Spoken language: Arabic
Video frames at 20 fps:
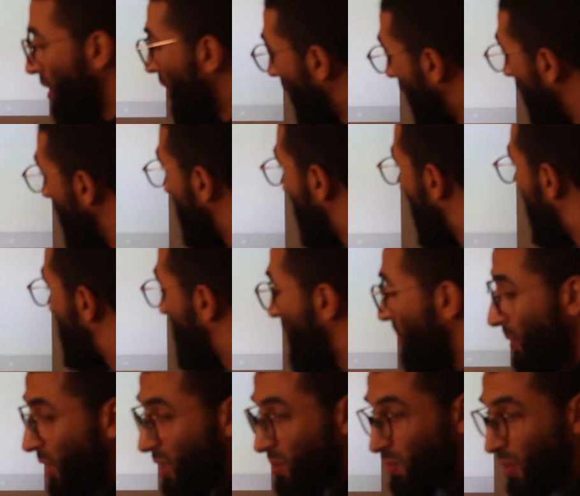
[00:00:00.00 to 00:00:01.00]
اه انت
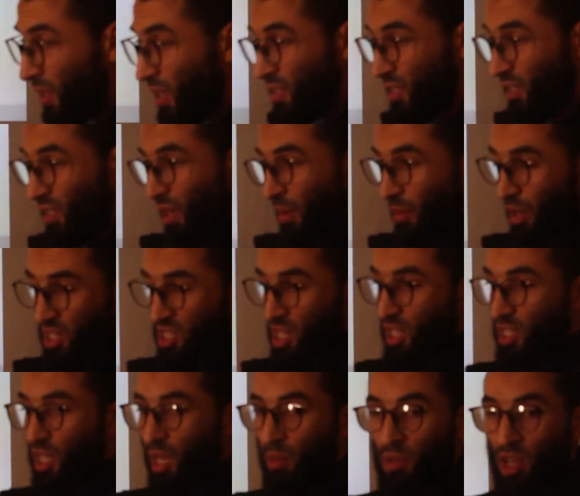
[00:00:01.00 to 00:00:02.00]
بالسي بلس بلس انت
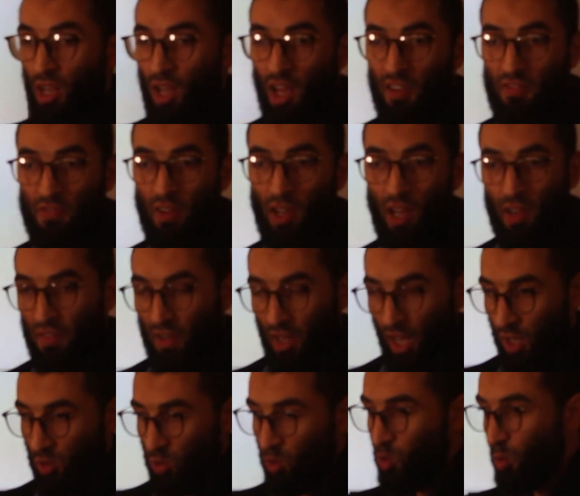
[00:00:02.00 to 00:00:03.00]
عشان تعمل اف
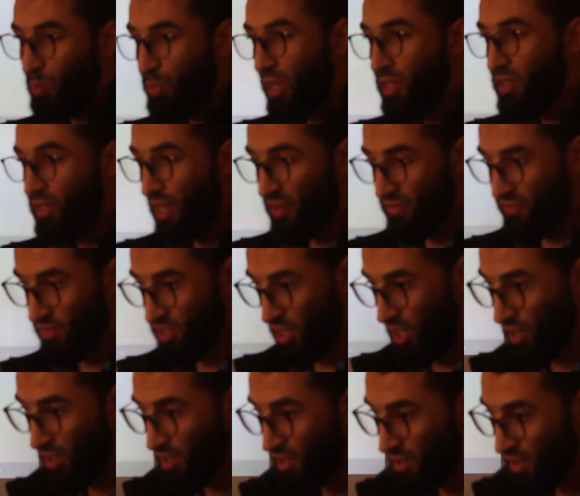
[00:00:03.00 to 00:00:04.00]
فاخدت انتوا برنت اف
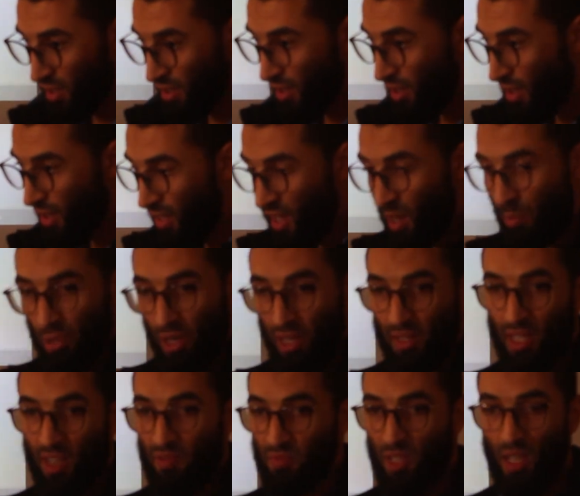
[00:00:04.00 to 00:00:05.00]
صح؟ هي
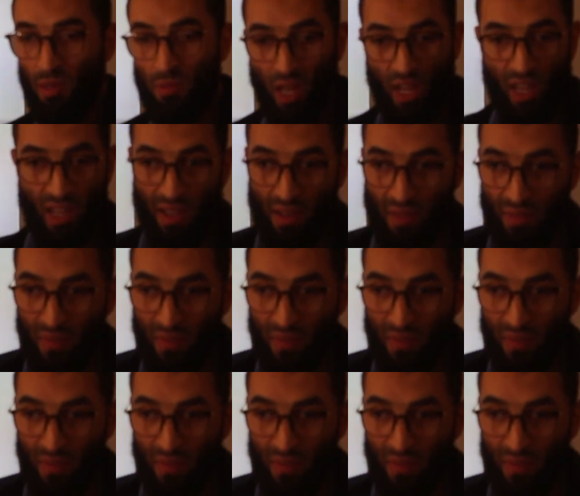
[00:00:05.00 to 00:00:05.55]
برنت اف بتعمل ايه؟